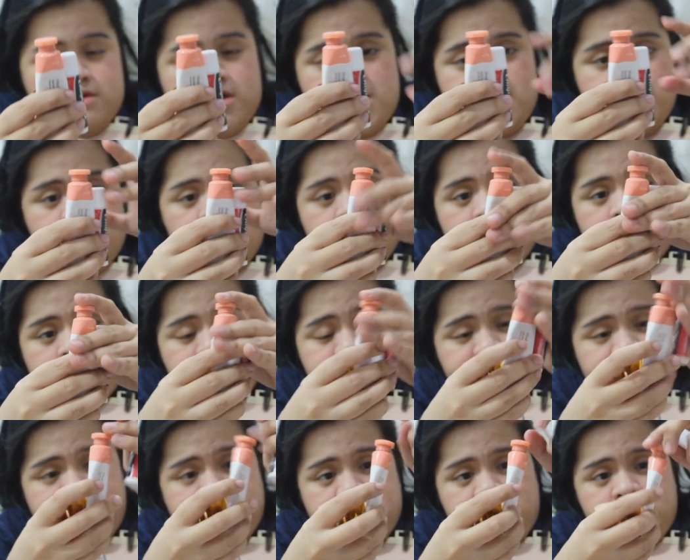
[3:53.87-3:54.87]
Mga lip
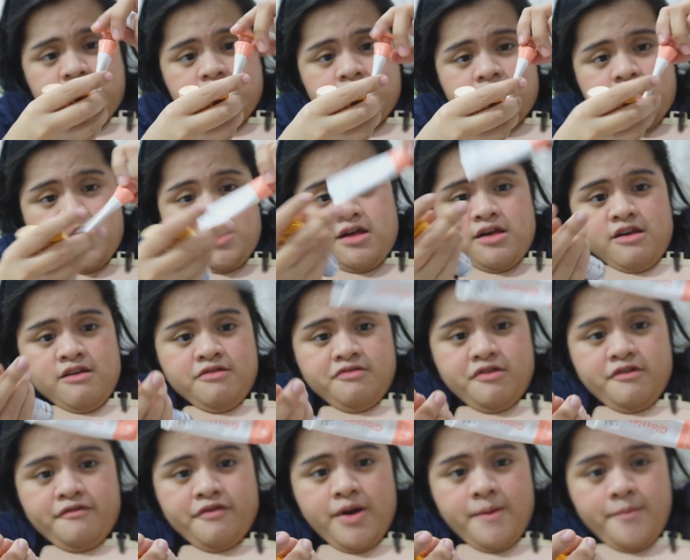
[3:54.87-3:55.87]
tint.
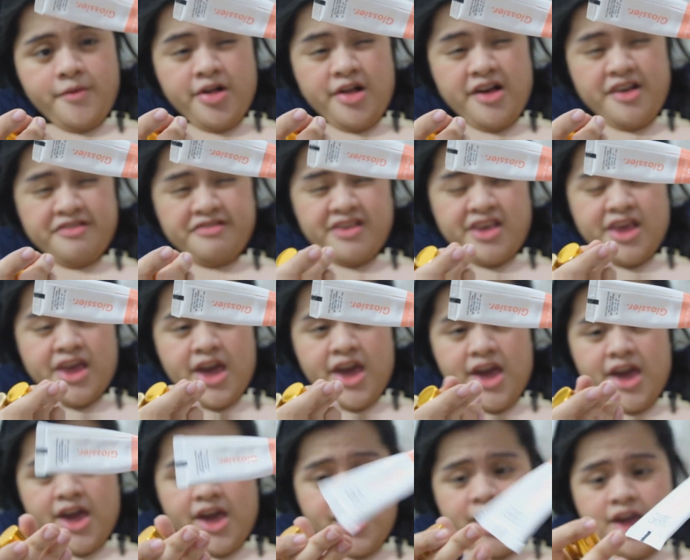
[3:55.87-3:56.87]
So, from
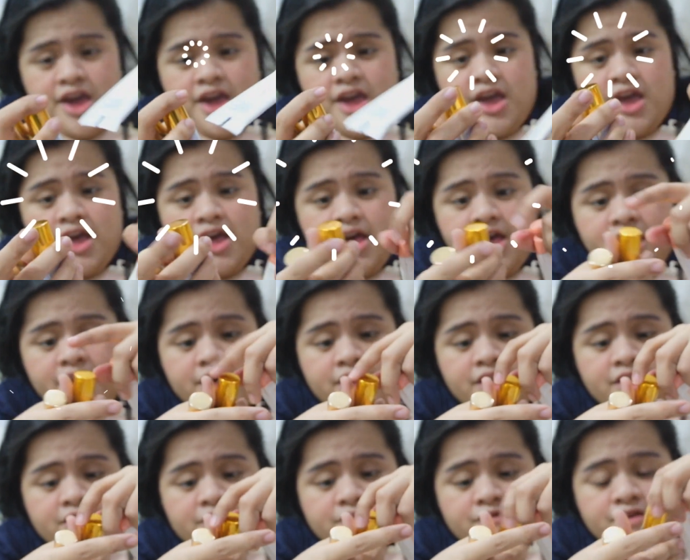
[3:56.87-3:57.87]
Glossier,
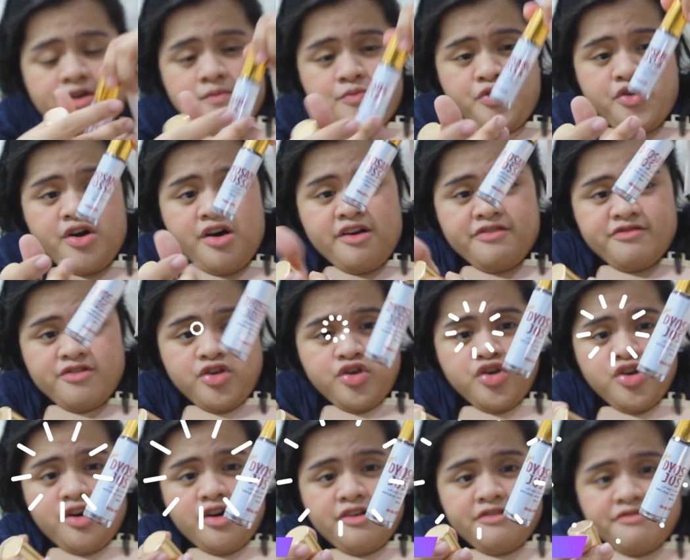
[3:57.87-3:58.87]
from Joss and
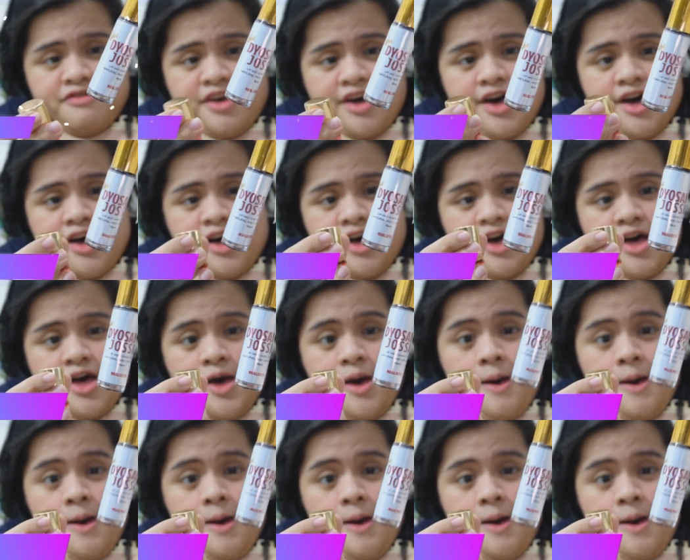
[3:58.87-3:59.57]
Jossa